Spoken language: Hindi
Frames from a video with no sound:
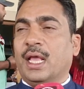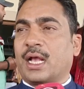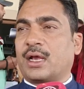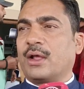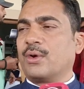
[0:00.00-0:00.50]

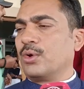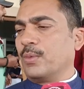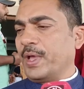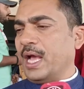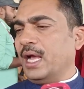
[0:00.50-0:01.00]
एक करोड़
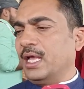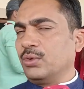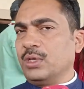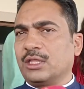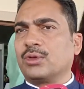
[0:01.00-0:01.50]
रुपया है
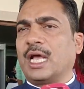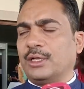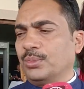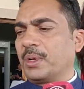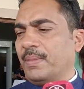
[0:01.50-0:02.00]
तो यह तो
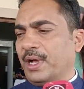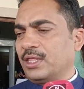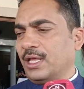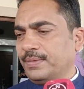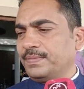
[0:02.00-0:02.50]
ताजुब का बात
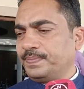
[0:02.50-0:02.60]
है